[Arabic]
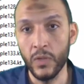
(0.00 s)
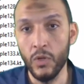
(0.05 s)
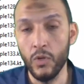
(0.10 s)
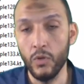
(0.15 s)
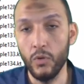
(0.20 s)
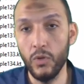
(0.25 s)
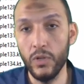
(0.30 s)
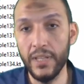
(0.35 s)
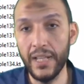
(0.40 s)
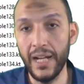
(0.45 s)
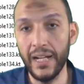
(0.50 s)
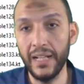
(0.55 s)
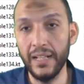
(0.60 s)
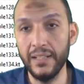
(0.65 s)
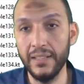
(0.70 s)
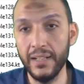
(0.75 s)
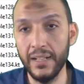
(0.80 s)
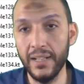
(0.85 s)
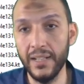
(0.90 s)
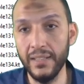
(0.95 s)
كل دي حاجات
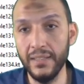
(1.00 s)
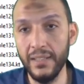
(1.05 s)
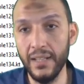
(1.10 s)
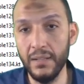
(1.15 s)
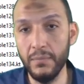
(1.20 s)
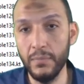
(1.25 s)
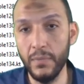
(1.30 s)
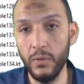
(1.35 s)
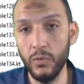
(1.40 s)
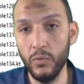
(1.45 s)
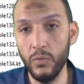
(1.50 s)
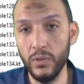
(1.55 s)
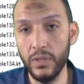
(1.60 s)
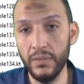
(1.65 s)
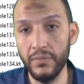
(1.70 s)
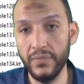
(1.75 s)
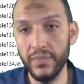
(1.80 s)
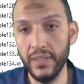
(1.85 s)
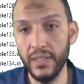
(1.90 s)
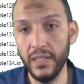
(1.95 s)
كتيره جدا موجوده
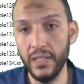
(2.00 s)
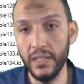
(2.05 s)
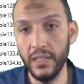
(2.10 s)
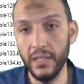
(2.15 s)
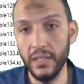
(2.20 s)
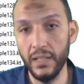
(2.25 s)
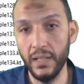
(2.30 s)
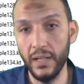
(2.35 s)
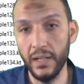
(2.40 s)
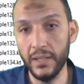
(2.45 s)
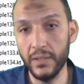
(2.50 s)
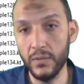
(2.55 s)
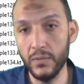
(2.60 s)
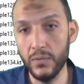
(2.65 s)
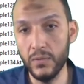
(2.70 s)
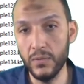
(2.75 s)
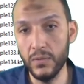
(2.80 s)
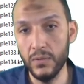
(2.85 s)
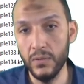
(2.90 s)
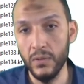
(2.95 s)
في الاي
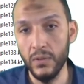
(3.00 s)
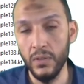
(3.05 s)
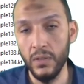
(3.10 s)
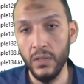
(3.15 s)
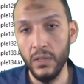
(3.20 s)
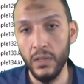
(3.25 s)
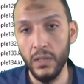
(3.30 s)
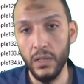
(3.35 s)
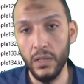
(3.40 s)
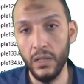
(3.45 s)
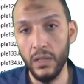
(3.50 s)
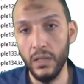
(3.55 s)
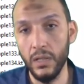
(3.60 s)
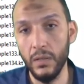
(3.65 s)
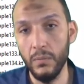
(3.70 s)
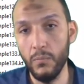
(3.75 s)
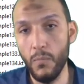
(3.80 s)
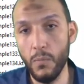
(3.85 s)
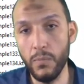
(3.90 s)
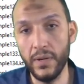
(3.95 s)
او آه،
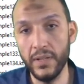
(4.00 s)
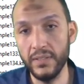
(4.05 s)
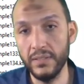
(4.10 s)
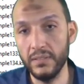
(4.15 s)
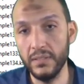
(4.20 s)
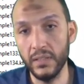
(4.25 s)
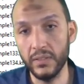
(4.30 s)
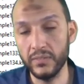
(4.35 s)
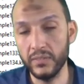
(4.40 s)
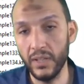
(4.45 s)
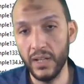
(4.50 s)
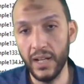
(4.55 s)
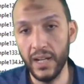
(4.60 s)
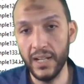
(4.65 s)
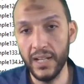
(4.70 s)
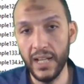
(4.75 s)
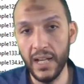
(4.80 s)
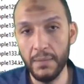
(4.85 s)
ممكن تطلع عليها